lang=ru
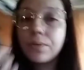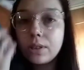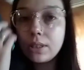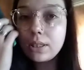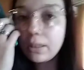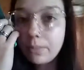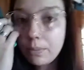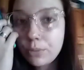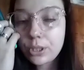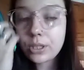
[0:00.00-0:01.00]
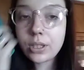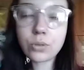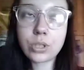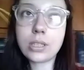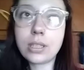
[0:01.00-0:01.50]
родителей, бабушек,
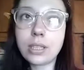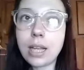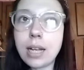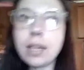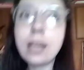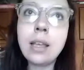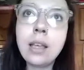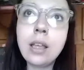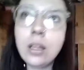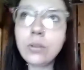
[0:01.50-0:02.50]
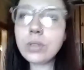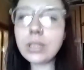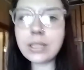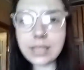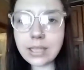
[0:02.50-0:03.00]
дедушек и так далее, ну,
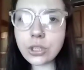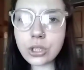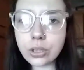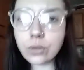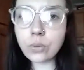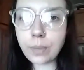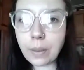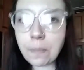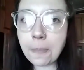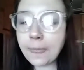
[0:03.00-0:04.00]
это достаточно глупо.